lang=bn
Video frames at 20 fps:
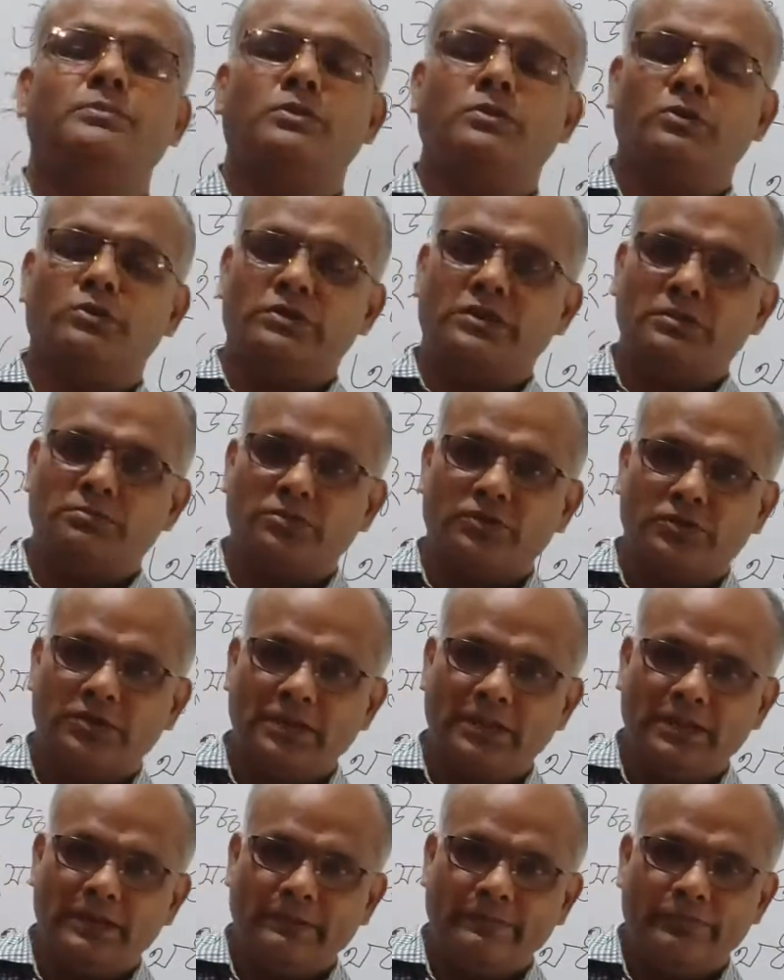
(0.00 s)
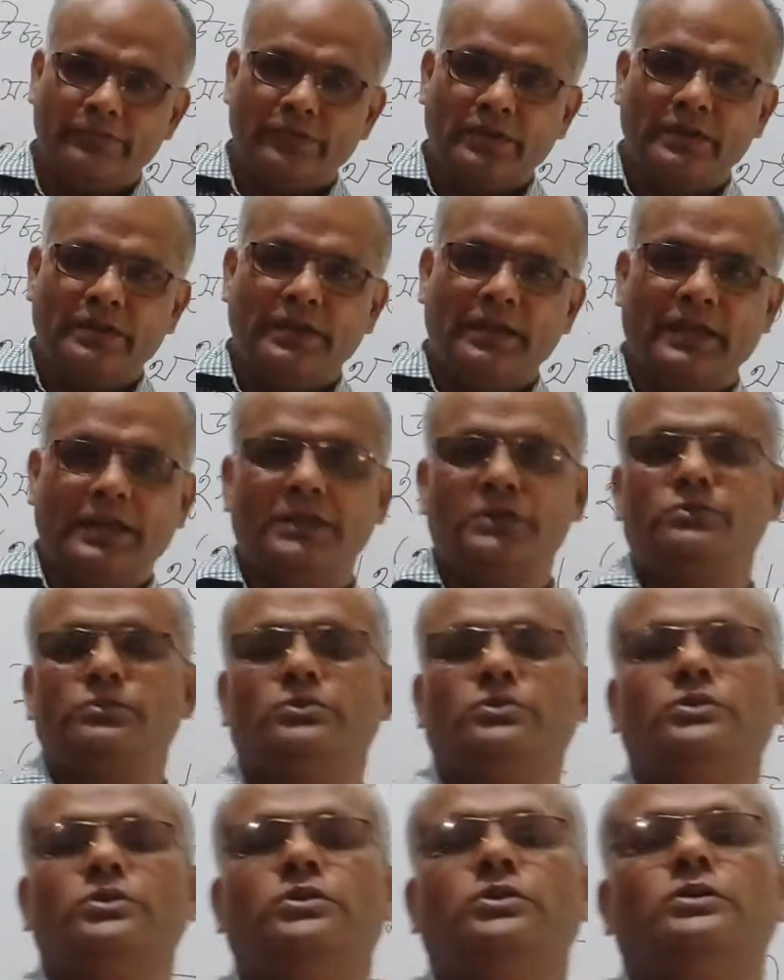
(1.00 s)
এবং নদীর মধ্যে এই
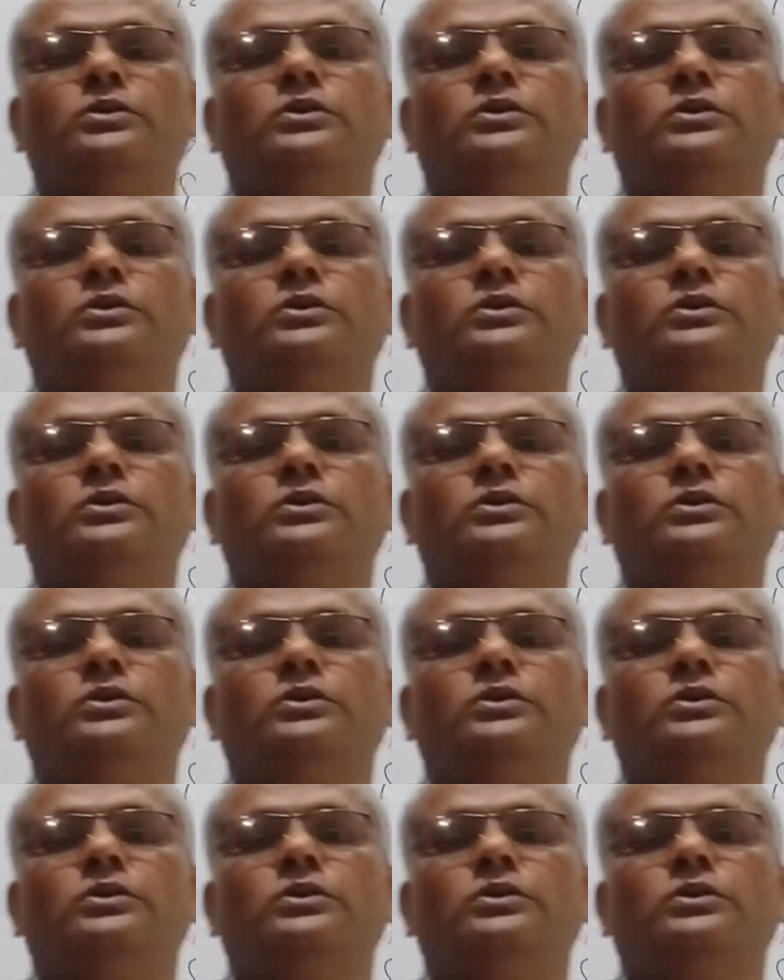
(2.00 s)
যুদ্ধ